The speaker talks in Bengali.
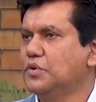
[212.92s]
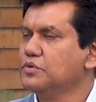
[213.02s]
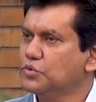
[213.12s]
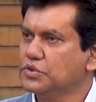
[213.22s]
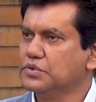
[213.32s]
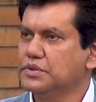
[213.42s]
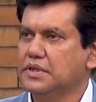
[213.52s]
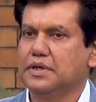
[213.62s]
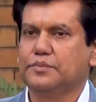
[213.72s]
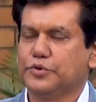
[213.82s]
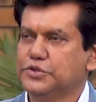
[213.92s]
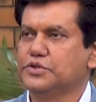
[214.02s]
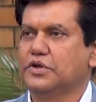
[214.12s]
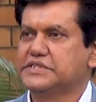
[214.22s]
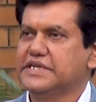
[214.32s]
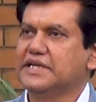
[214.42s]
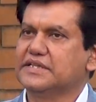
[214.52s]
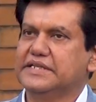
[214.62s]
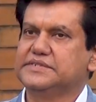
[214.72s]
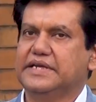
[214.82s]
অনুমোদন প্রয়োজন হয়
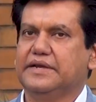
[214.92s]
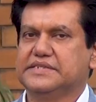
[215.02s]
সেক্ষেত্রে যে